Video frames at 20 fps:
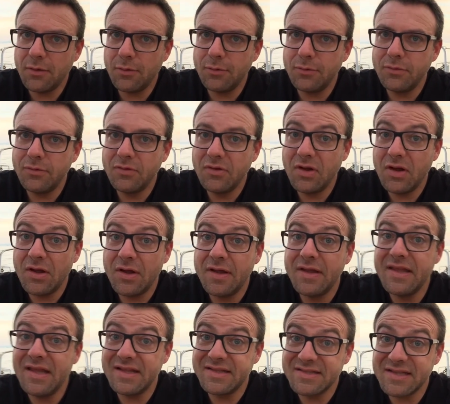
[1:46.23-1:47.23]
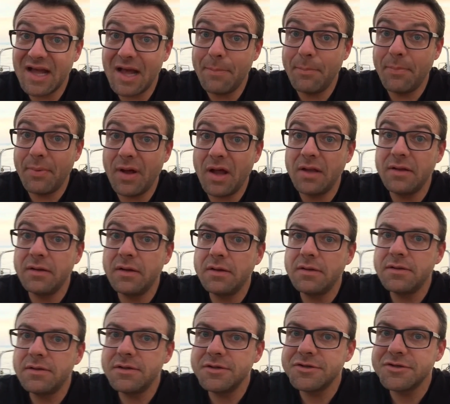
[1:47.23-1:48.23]
Und äh, jetzt ab an den
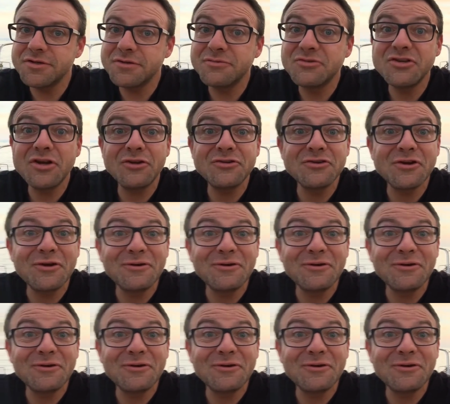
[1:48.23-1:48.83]
Tisch. Ciao,